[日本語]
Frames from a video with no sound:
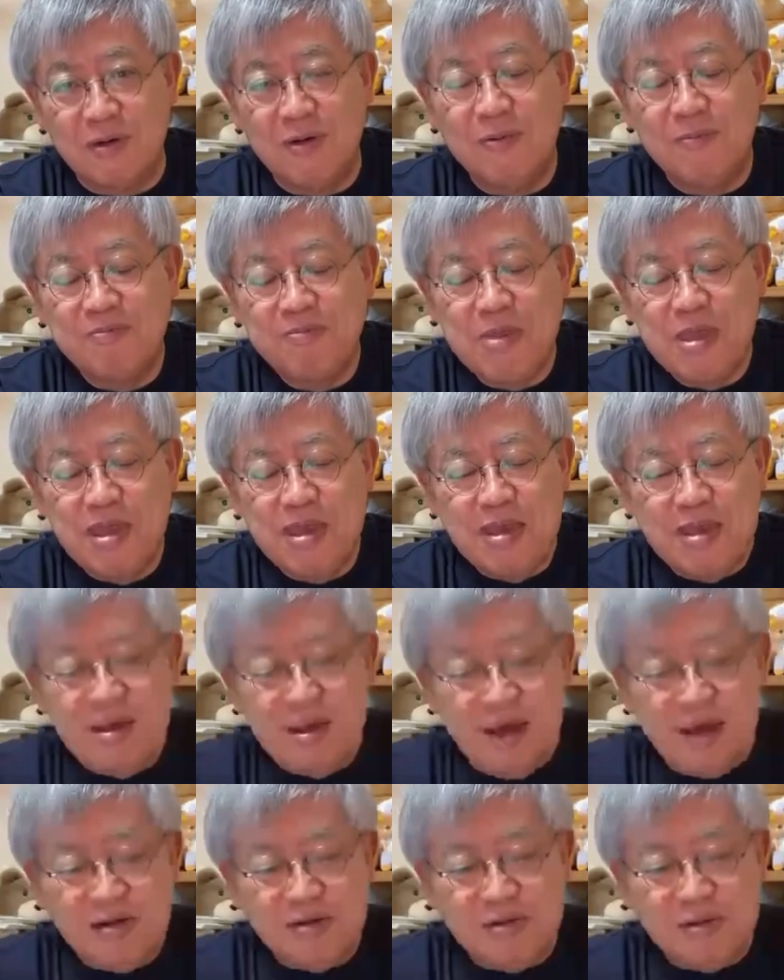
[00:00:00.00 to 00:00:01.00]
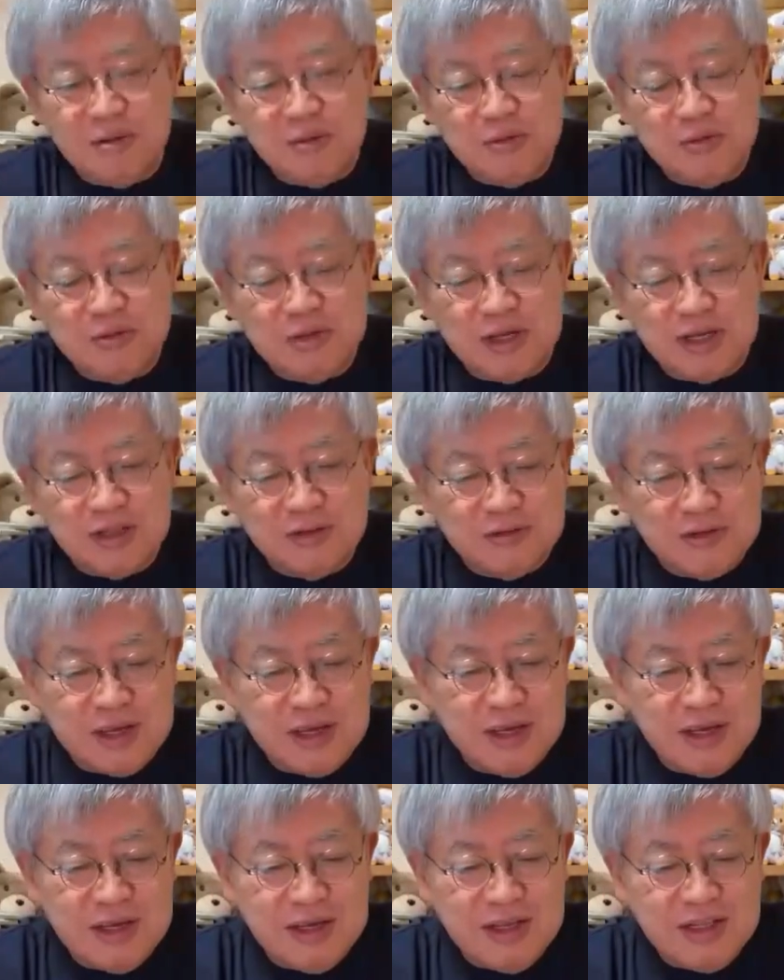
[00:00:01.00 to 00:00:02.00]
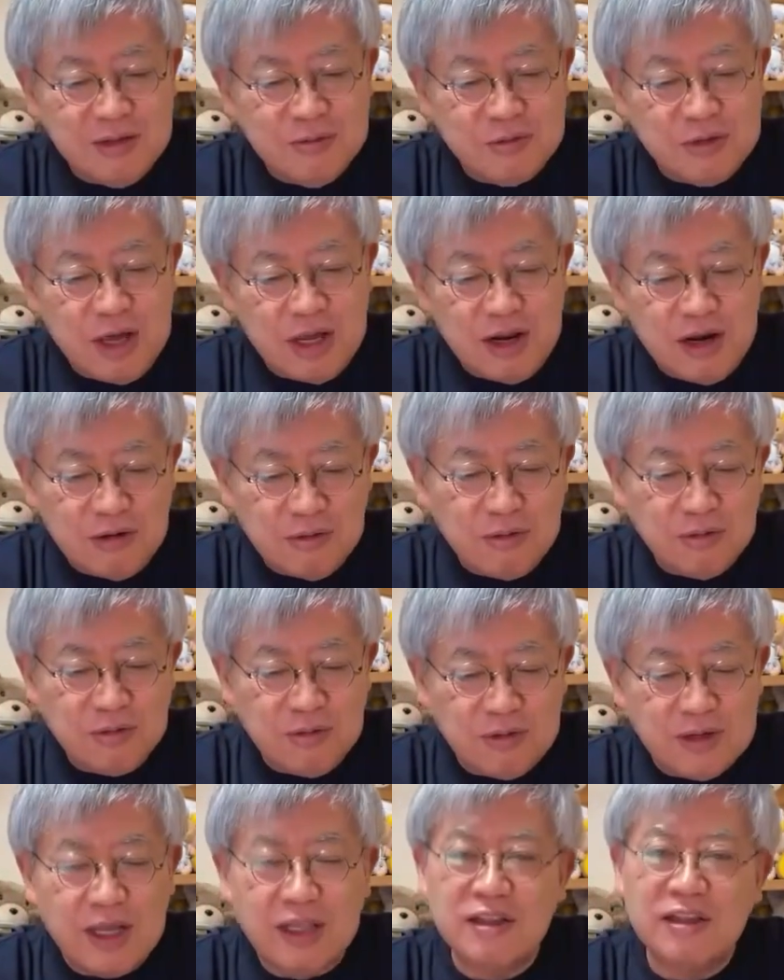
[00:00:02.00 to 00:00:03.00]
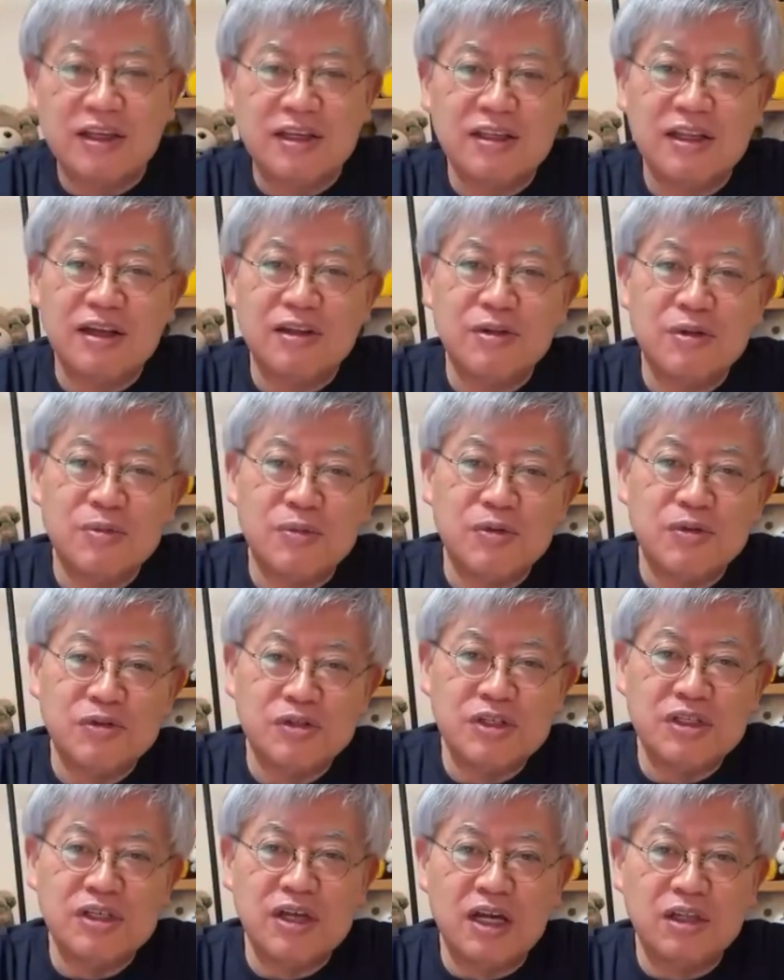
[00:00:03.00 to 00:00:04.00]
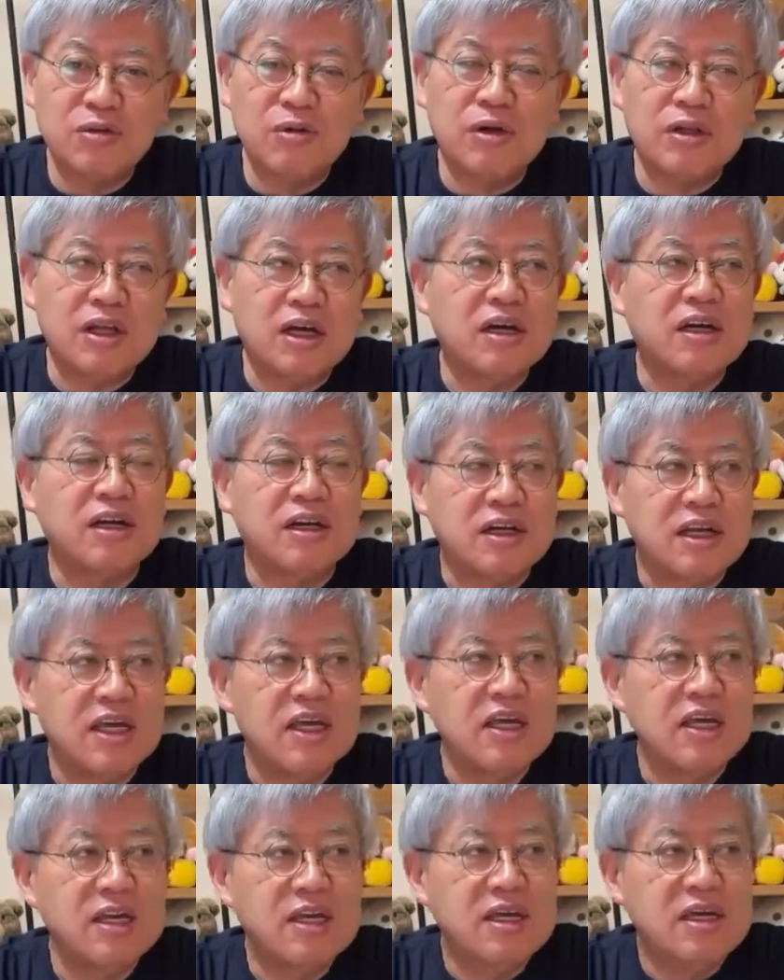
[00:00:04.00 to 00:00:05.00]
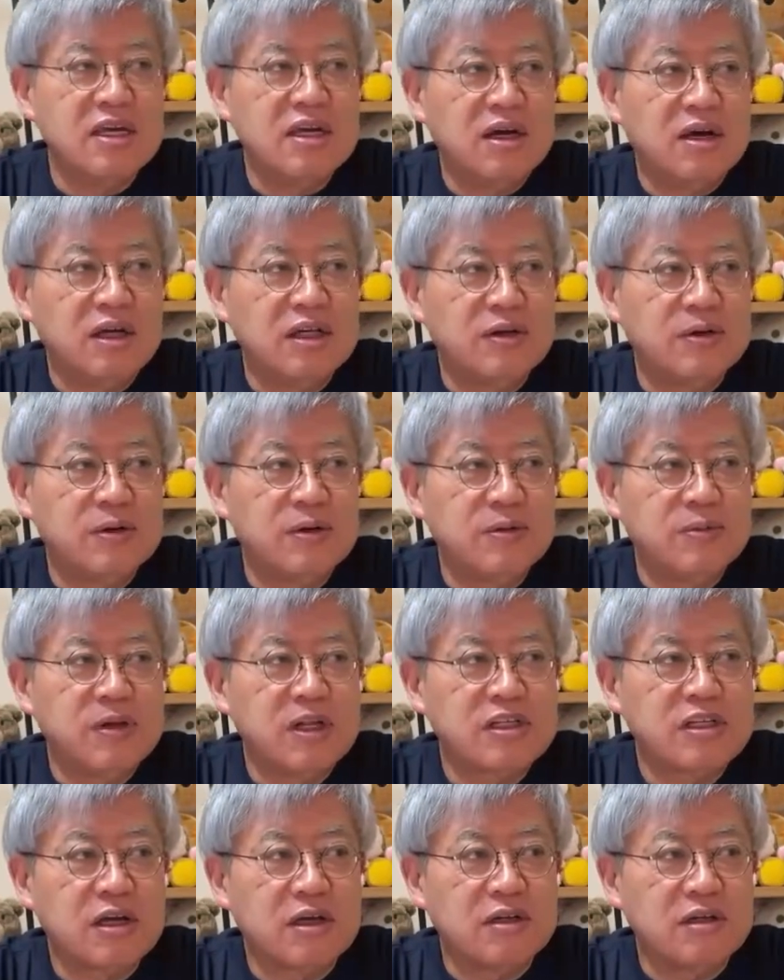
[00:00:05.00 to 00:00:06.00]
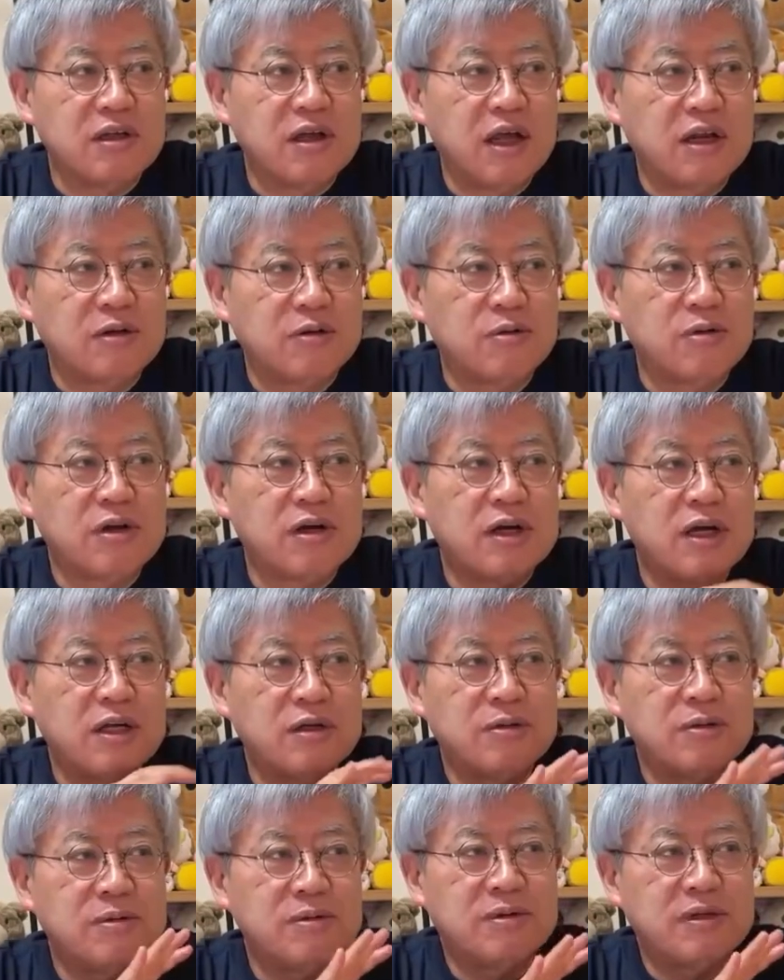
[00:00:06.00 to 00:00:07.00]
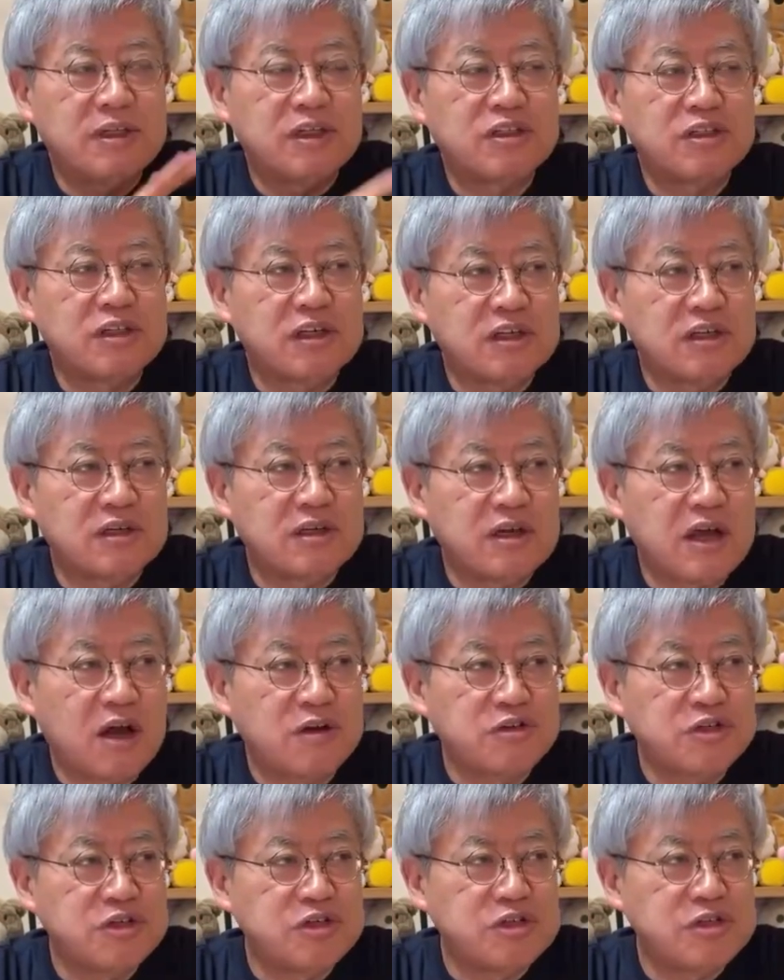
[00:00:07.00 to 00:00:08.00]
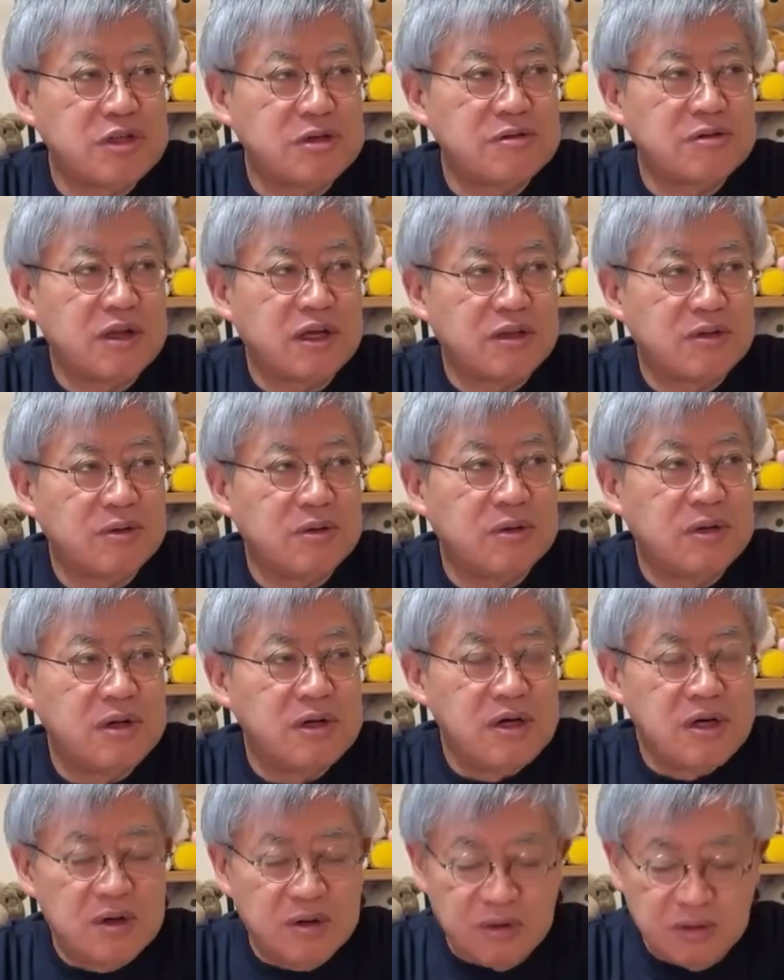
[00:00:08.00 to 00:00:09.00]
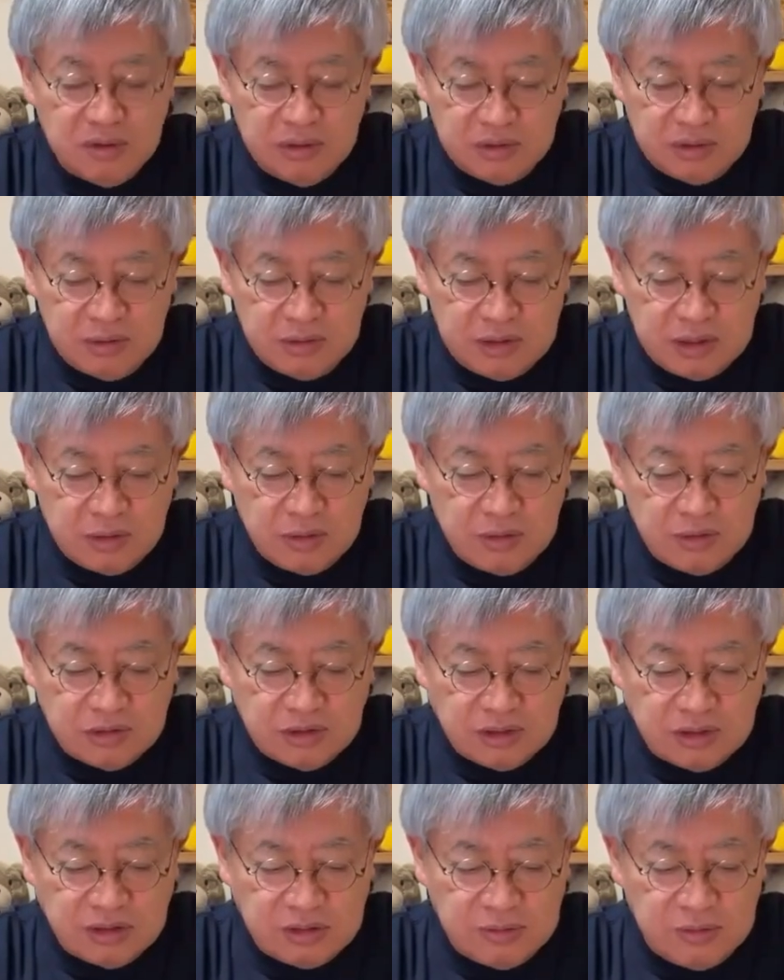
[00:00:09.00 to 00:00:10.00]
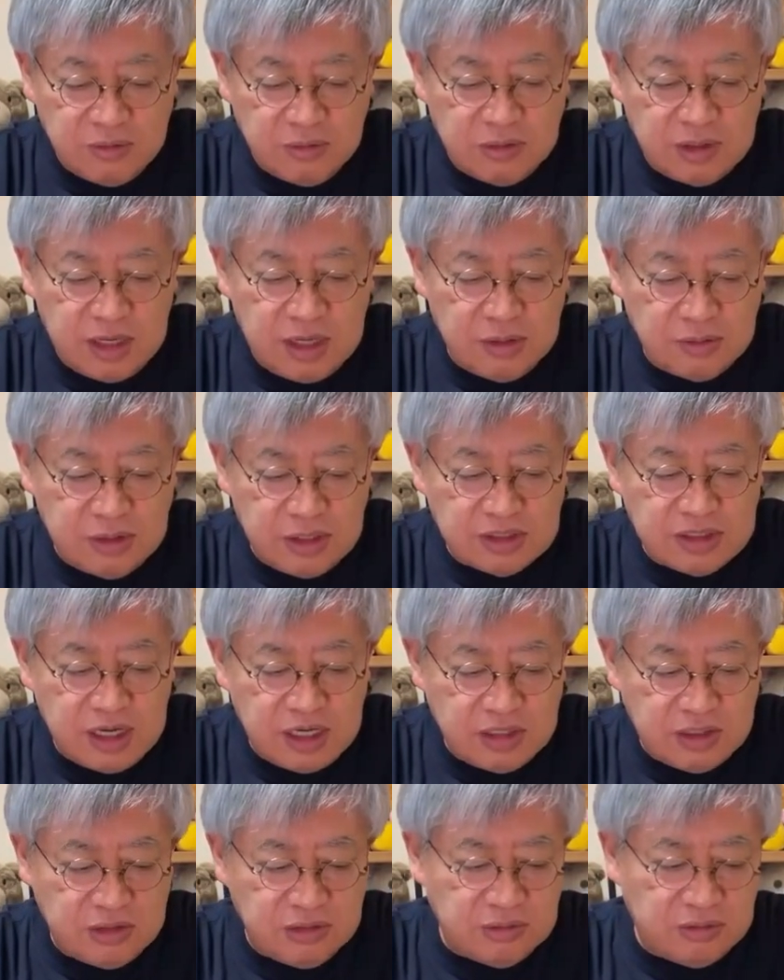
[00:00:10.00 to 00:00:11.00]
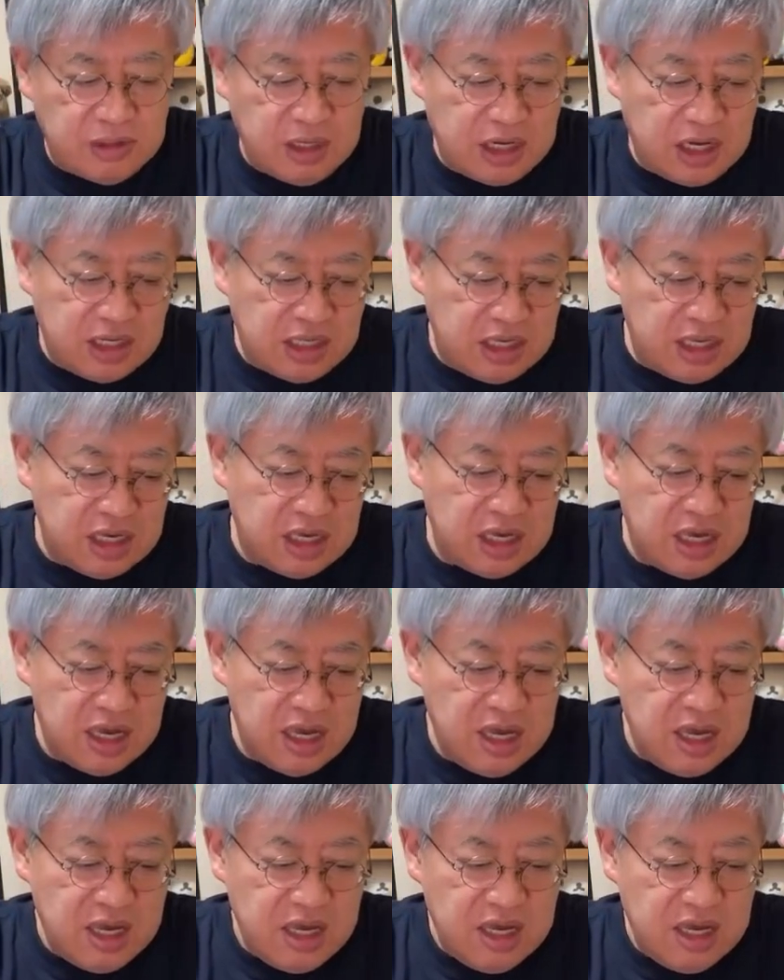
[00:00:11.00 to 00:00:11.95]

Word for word: よ。あると思うんだけどね。でもやれることはやってきてると思うし、あとはだからね、あの、皆さん、あの、これはあの、私が確信してるんだけど、本当に皇室の問題をね、最終的に